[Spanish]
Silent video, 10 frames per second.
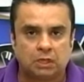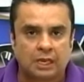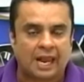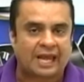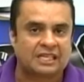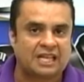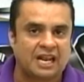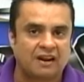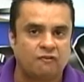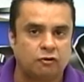la gente le
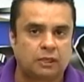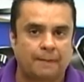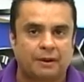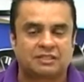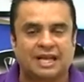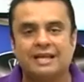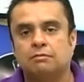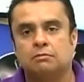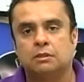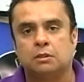refuta, pero hasta ahí,
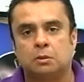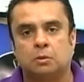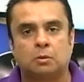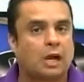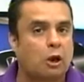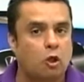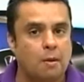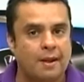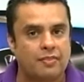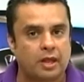nunca lo
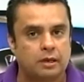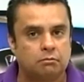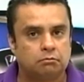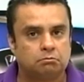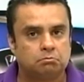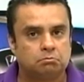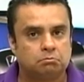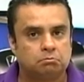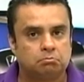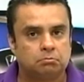demandan.
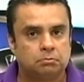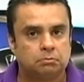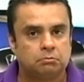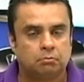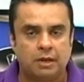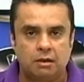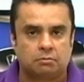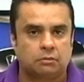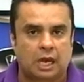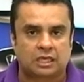Bueno,
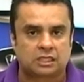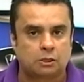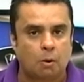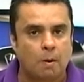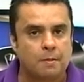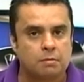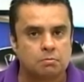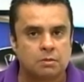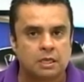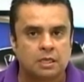así como mí,
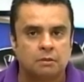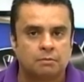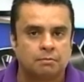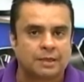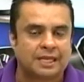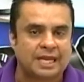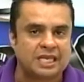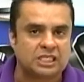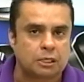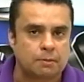me quiere
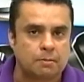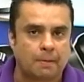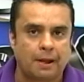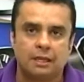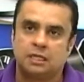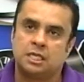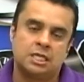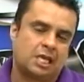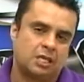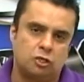sino mi mamá y
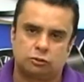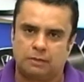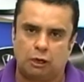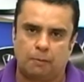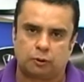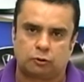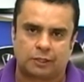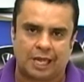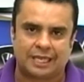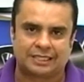que Dios me dé la
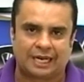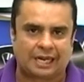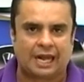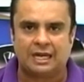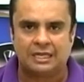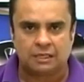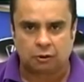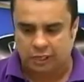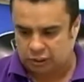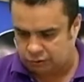oportunidad de estar acá,
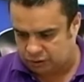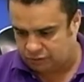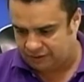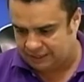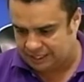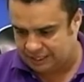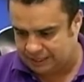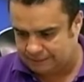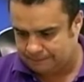con eso es suficiente.